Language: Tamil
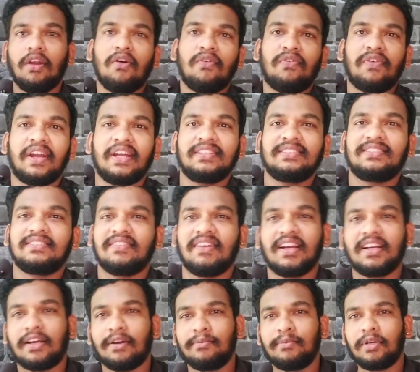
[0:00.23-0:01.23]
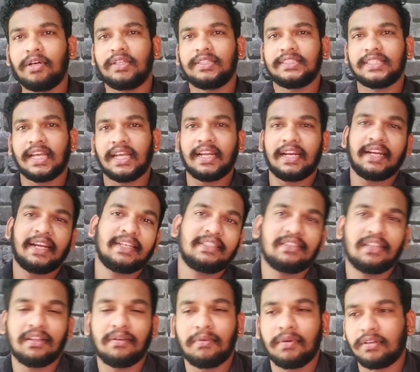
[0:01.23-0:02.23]
ஹலோ ஃப்ரெண்ட்ஸ் வெல்கம் டு அவர் சேனல்
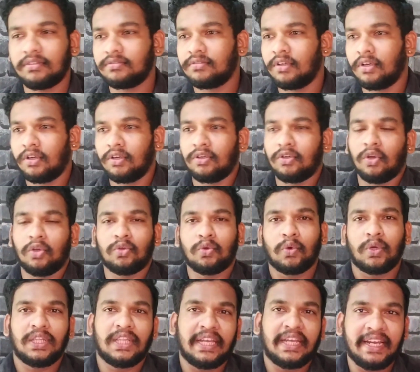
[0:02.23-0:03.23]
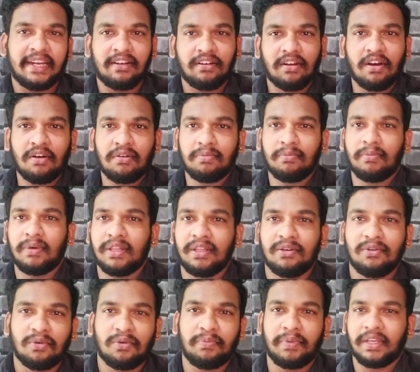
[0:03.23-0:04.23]
ரியாக்ஷன் தமிழன் ஸோ த எண்ட் ஆஃப்
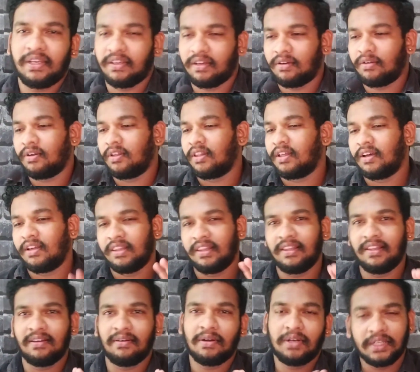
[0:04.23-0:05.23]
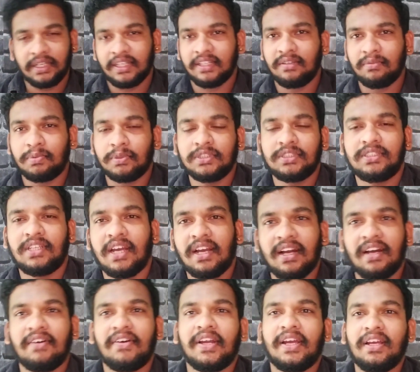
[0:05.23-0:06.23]
மதன் ஓபி அவ்வளோதான் அந்த நேற்று
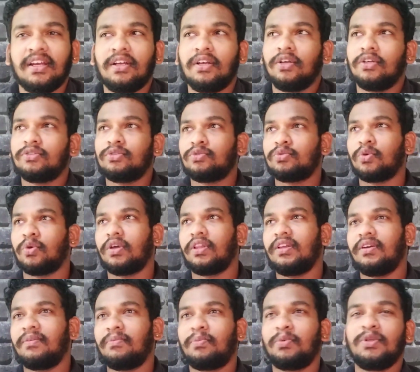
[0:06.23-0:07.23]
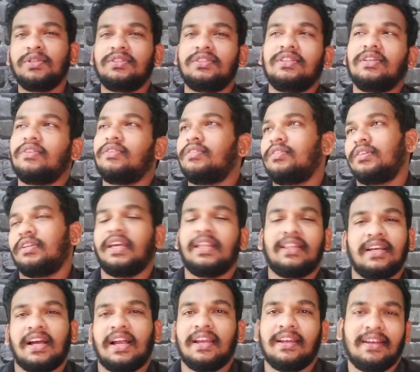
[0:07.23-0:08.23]
பிடிச்சிட்டாங்க அவரை ஸோ அதை பிடிச்சோன்னு
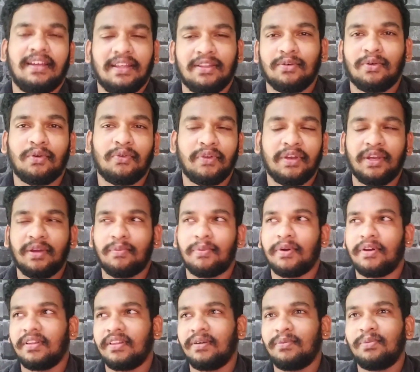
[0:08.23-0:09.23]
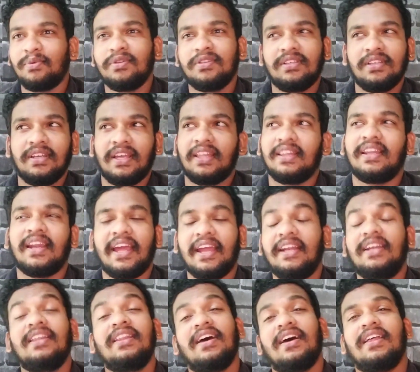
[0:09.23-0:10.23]
நேற்று காலையிலே அது ஒரு வீடியோ போட்டிருந்தேன் பிடிச்சி நேற்று
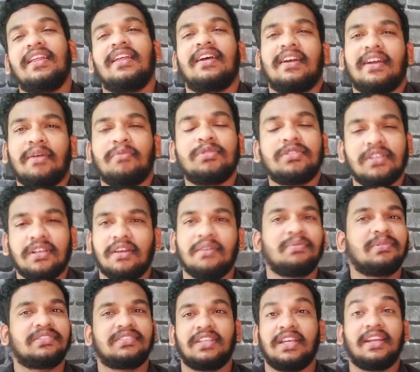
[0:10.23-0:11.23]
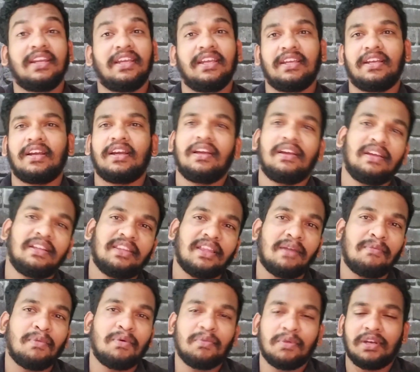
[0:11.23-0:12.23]
நைட்டு தான் கமிஷனர் ஆஃபீஸ் சென்னைக்கு
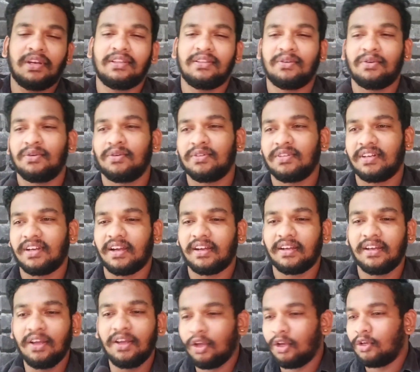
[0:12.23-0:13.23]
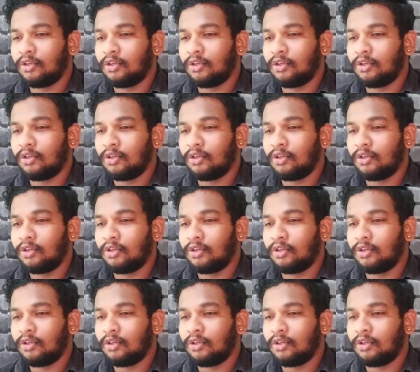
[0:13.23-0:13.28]
தருமபுரியிலேருந்து கொண்டு வந்திருக்காங்க